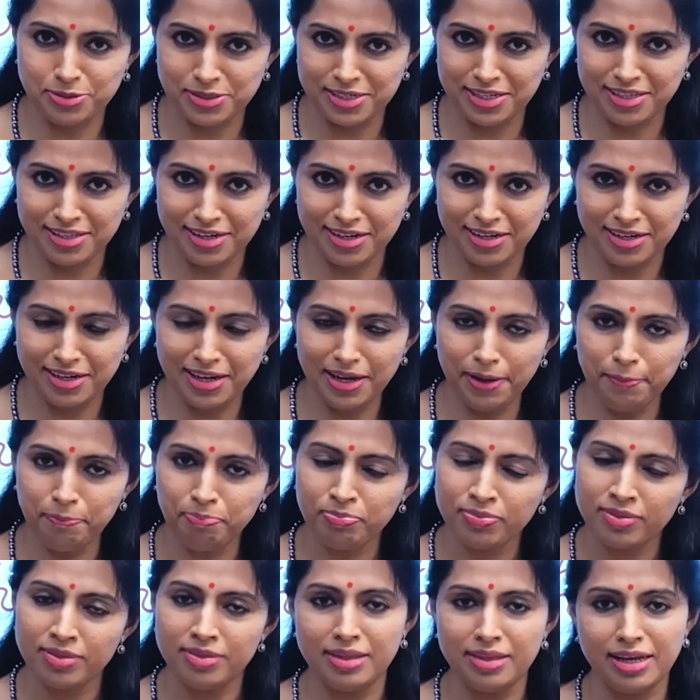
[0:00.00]
వచ్చిందంటే
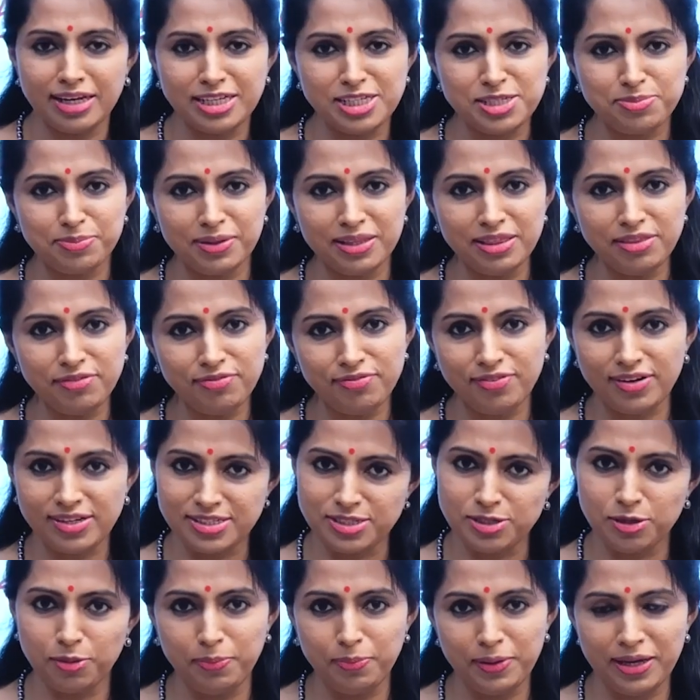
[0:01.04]
నెక్స్ట్ మంత్
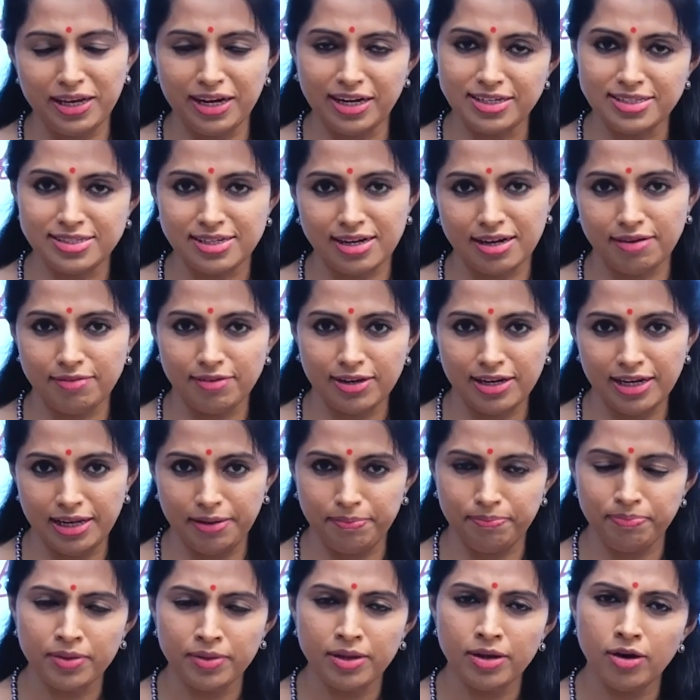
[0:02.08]
ఫస్ట్లో పీరియడ్స్ రావాలి
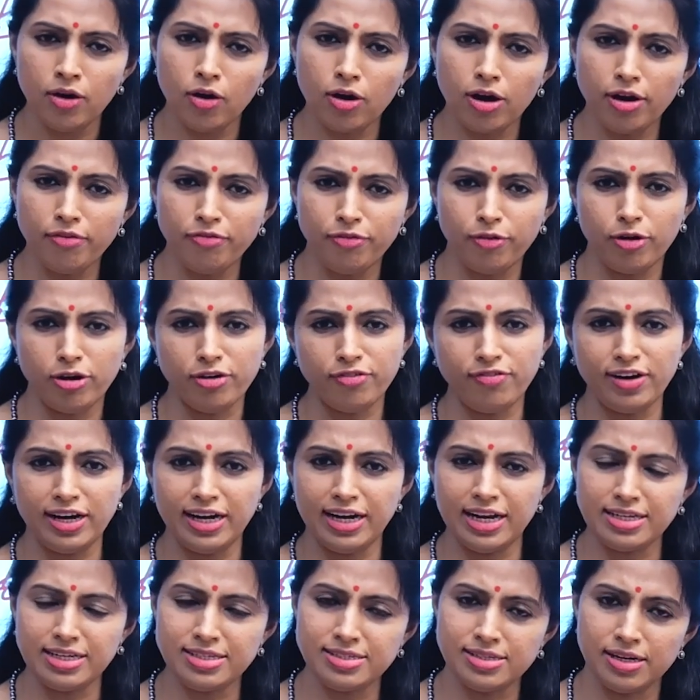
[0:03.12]
ఒక ఫోర్
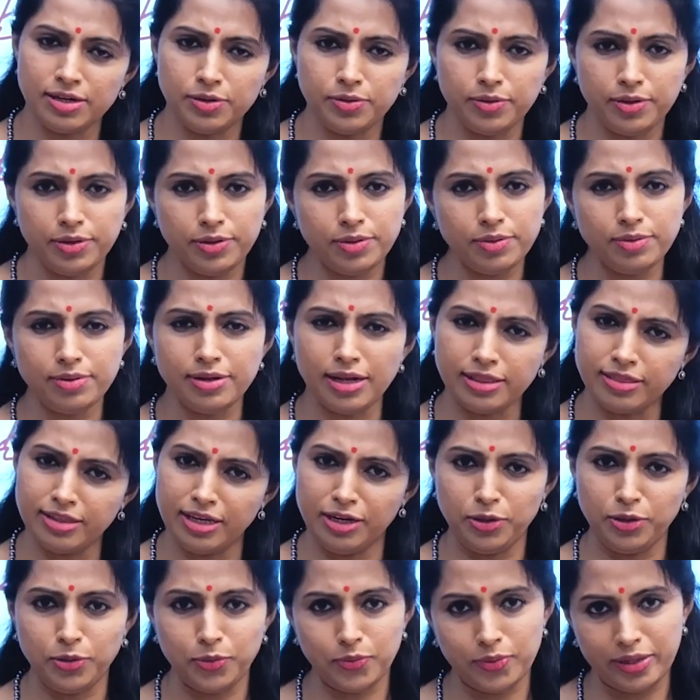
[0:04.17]
ఫైవ్ డేస్ అటు ఇటు
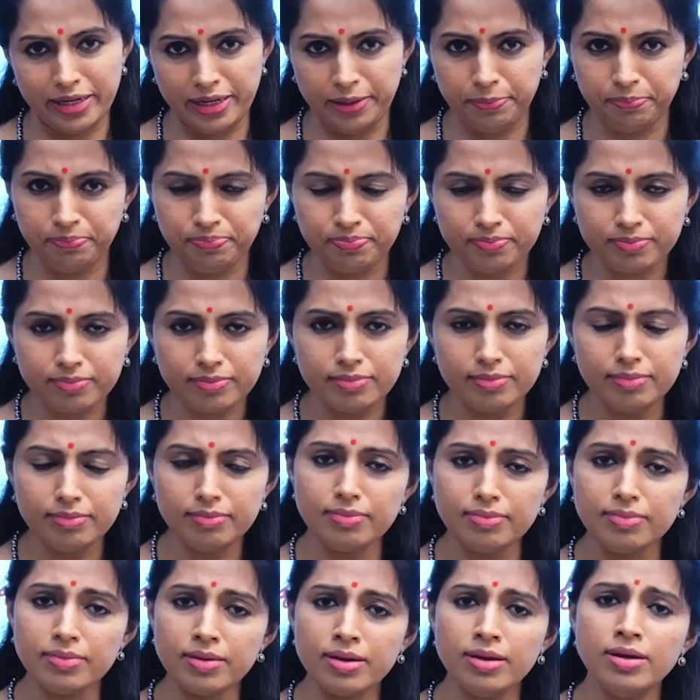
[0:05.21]
నథింగ్ టు వరీ
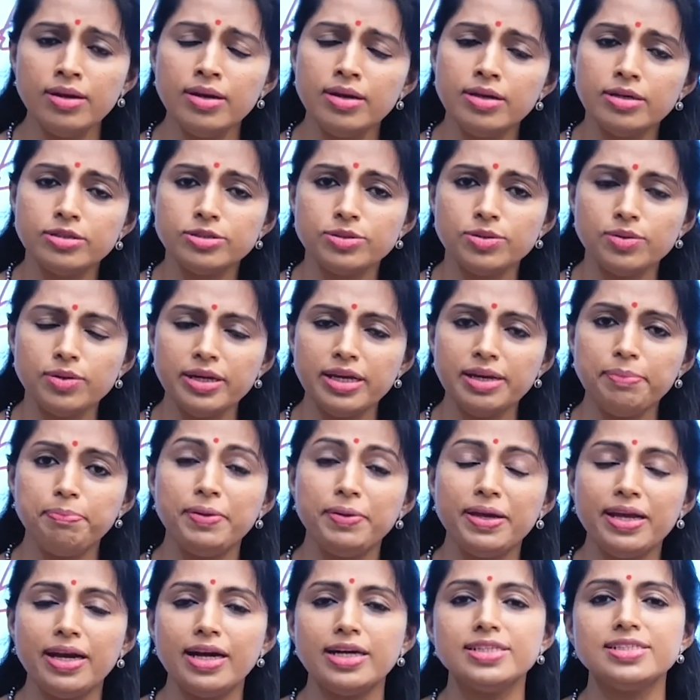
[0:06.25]
సో ఈ
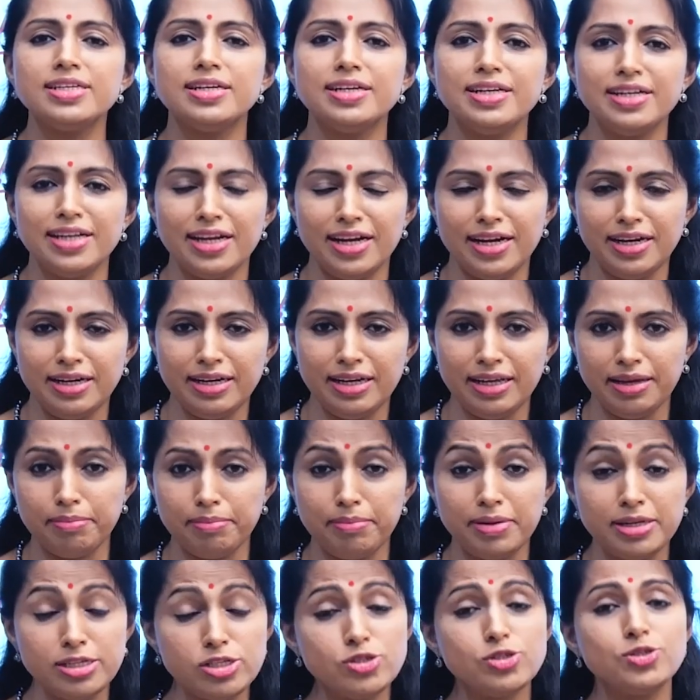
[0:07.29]
పీరియడ్స్ అంటే ఏంటి
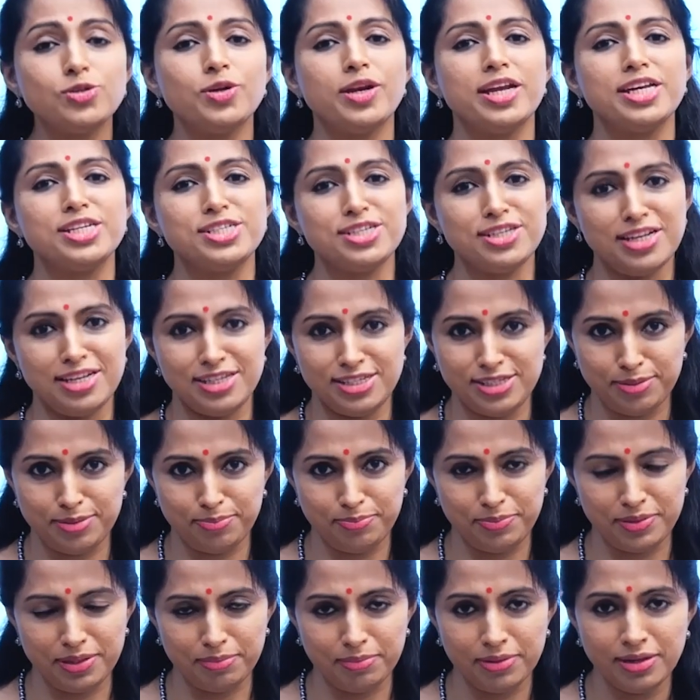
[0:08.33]
మెన్స్చురేషన్ అని
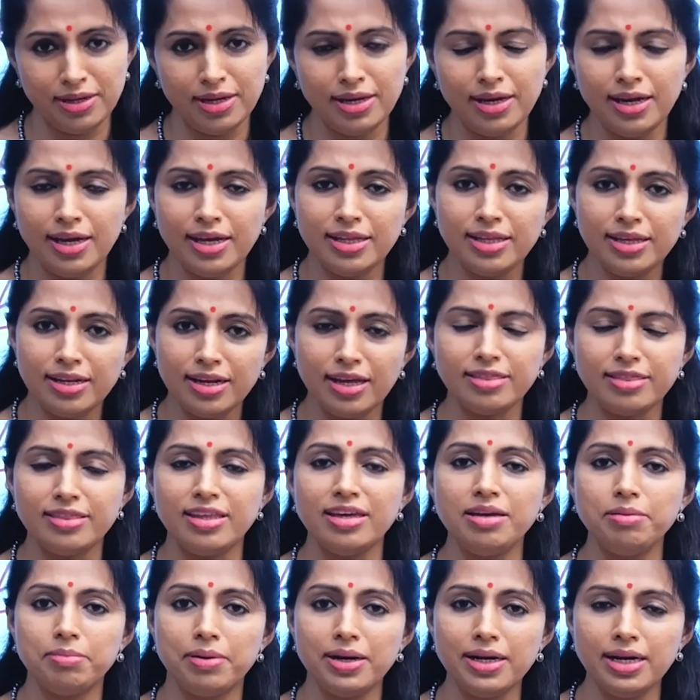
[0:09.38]
చెప్తాం ఇది
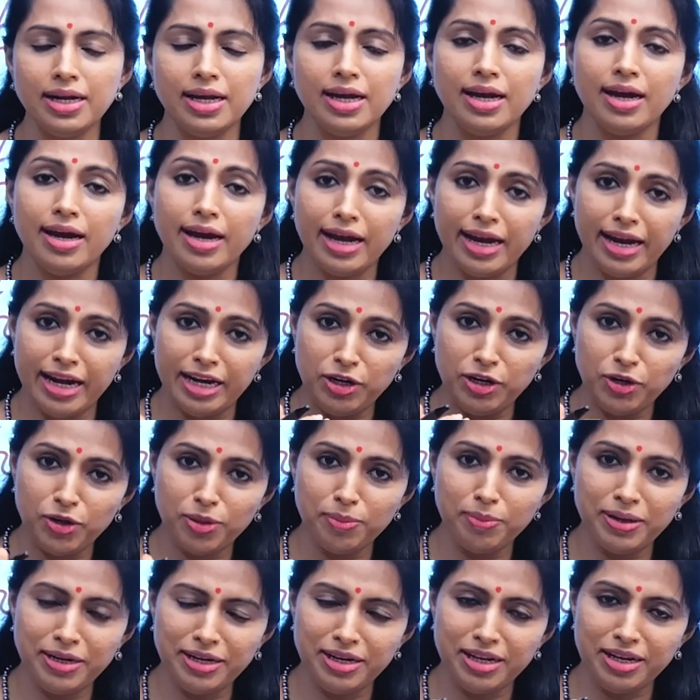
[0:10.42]
నథింగ్ బట్
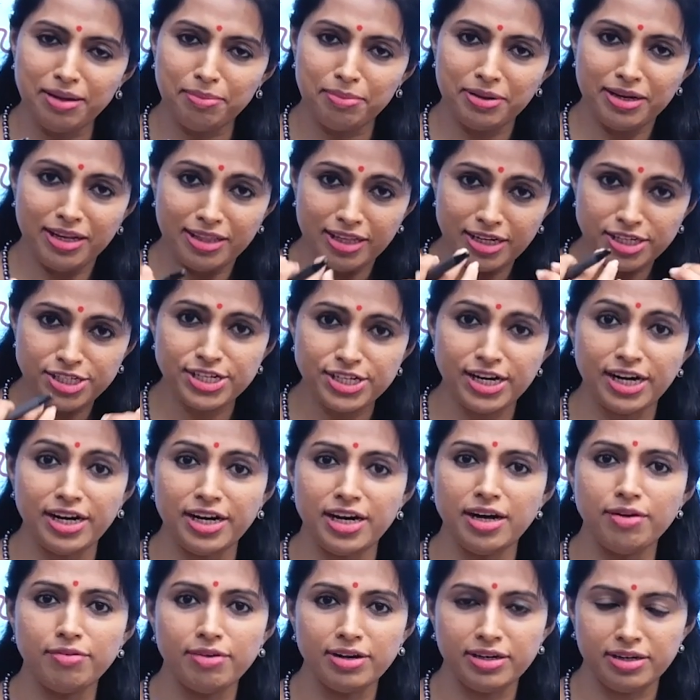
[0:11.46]
ఎండోమెట్రియం అనేది
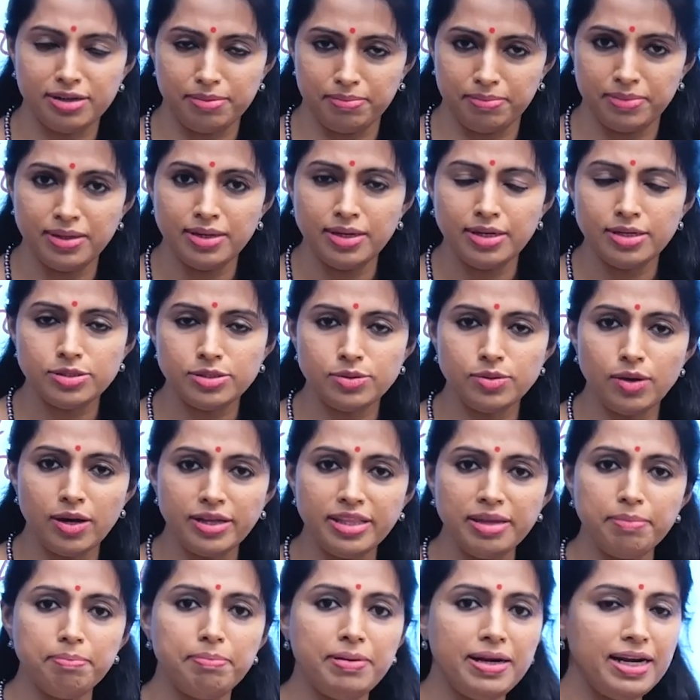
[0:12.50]
షెడ్ అవ్వటం సో
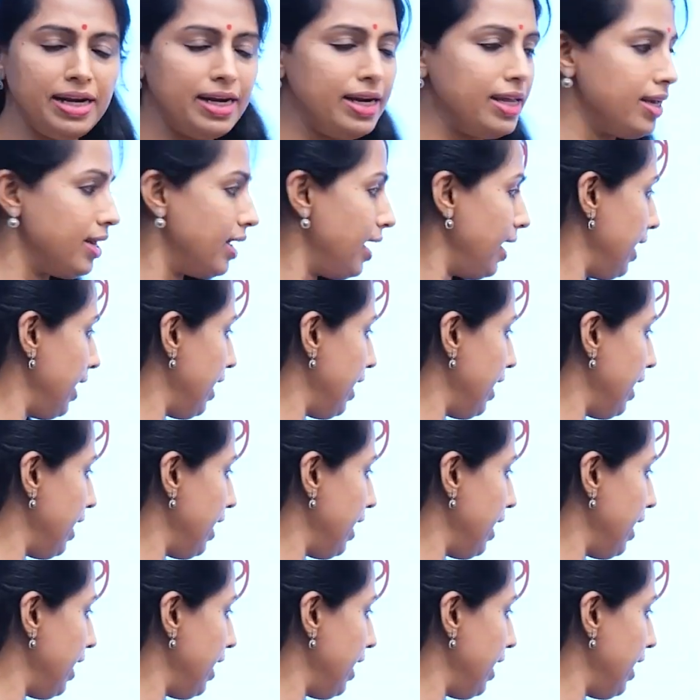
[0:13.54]
అది బ్లీడింగ్గా